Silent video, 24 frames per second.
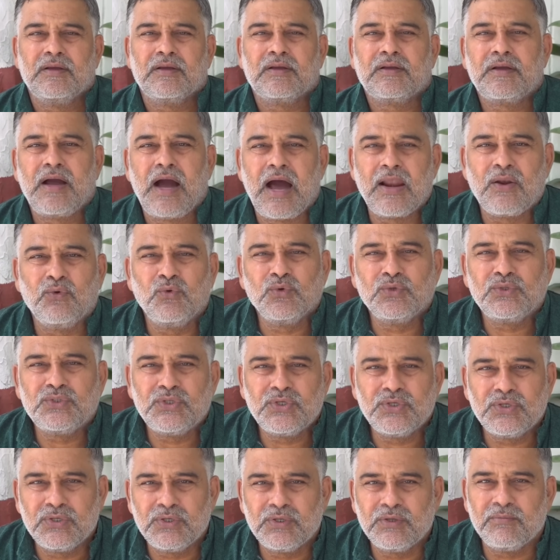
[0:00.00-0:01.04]
खाल ऊंच
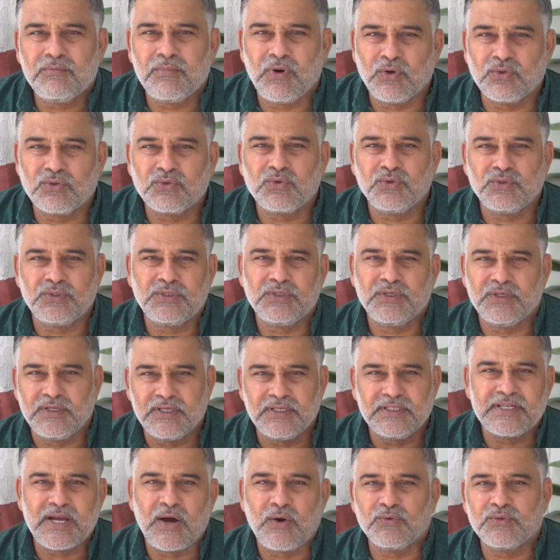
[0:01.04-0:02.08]
बहुत कुछ
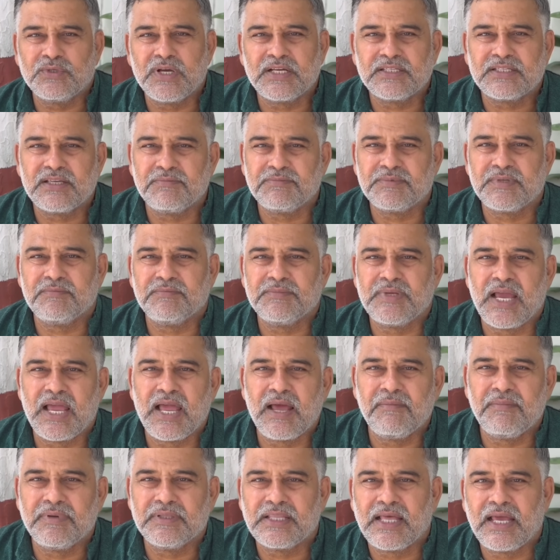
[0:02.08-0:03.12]
नीचा ऊंचा सब
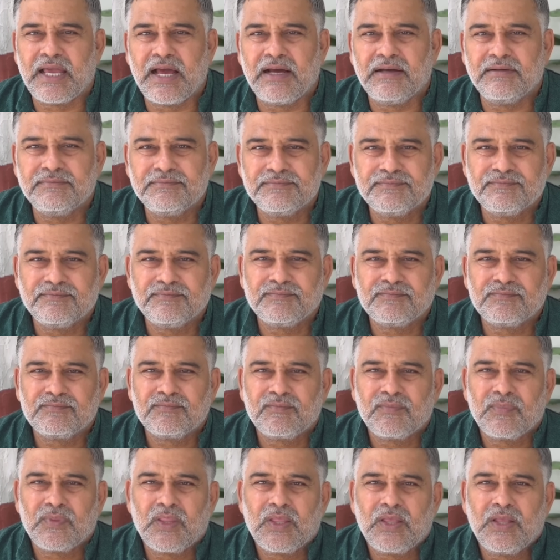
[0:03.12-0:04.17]
समझाया बताया
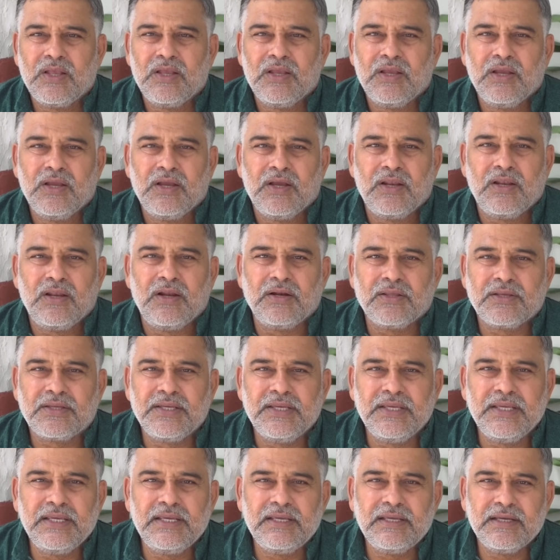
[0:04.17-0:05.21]

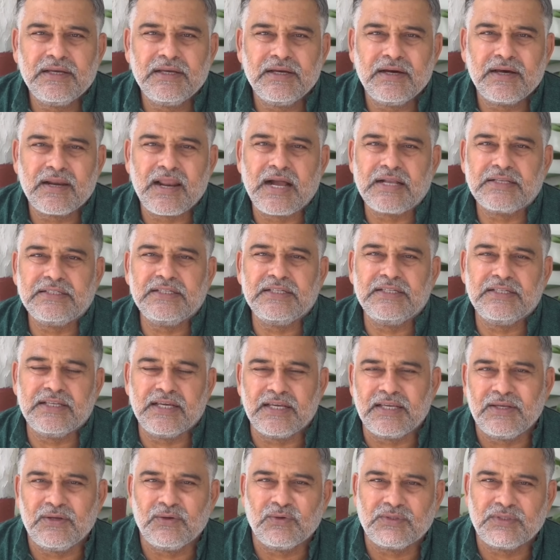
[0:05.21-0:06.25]
लड़की राजी
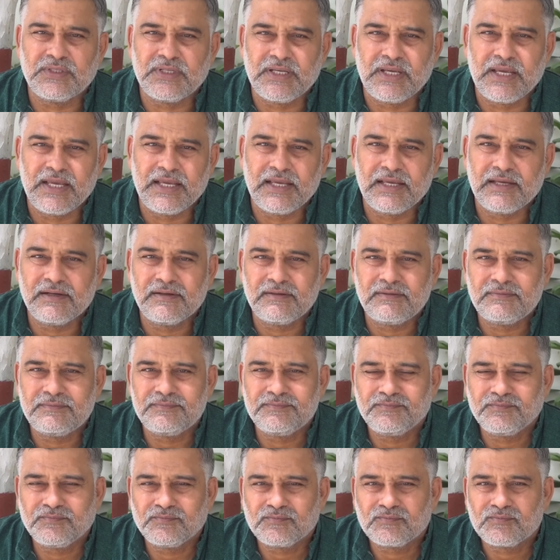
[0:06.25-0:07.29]
नहीं होती है
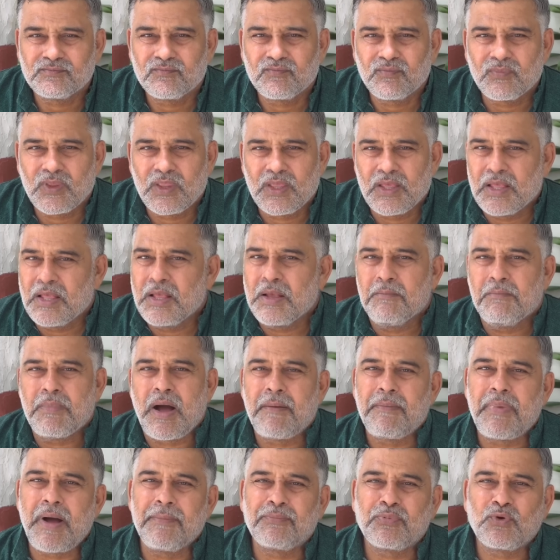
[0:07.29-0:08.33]

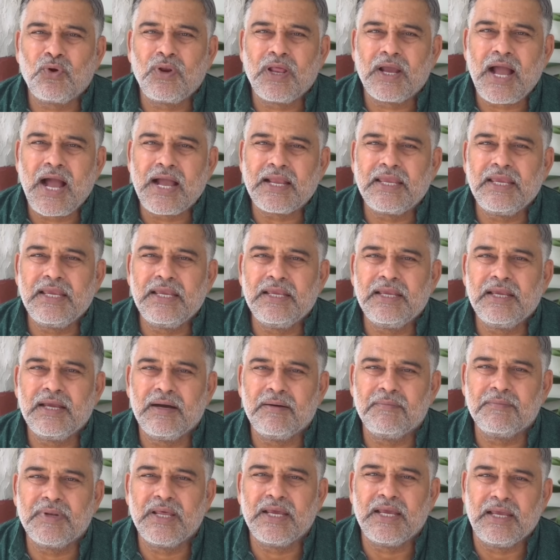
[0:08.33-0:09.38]
माँ बाप को लगा कि
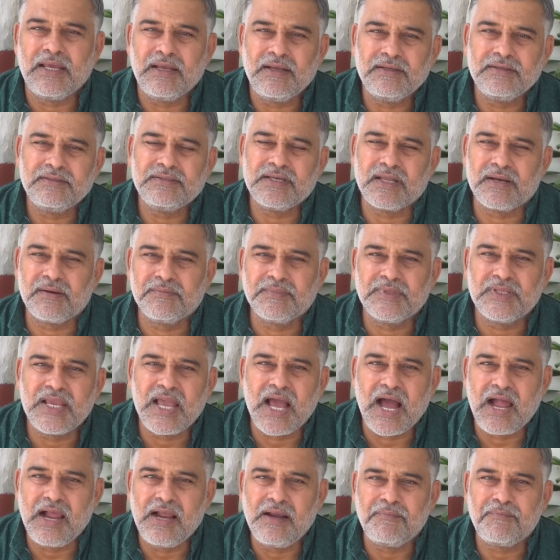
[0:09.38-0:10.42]
हमने जन्म
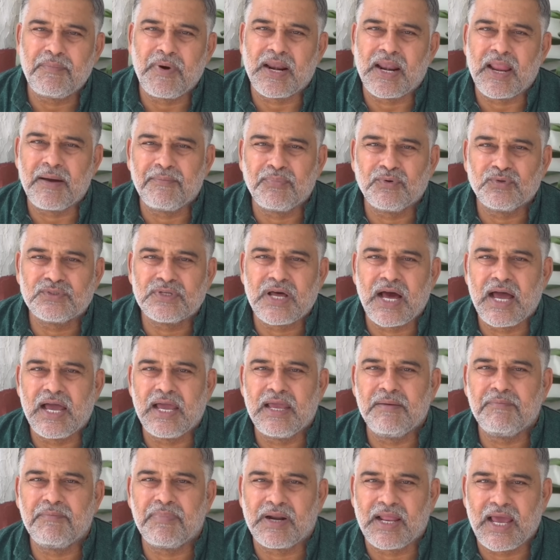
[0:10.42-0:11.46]
दिया है पाला पोसा
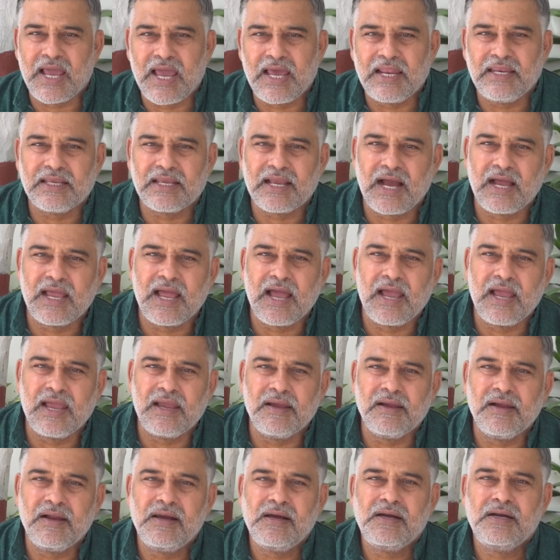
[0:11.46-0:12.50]
है पढ़ाया लिखाया है
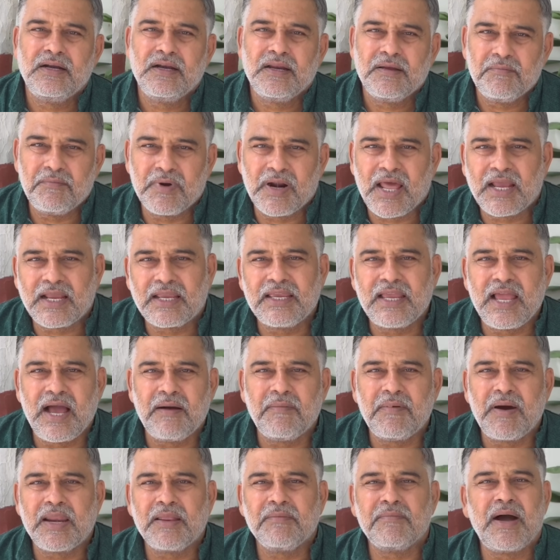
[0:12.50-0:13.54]
बड़ा किया
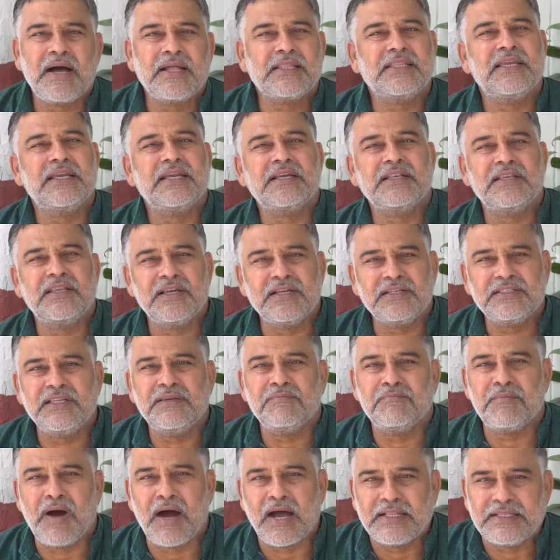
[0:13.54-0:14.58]
हमारी बात एक न एक
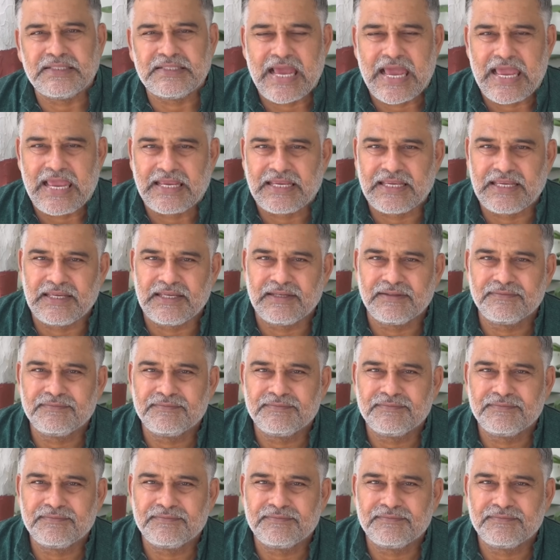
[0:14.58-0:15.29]
दिन मान जाएगी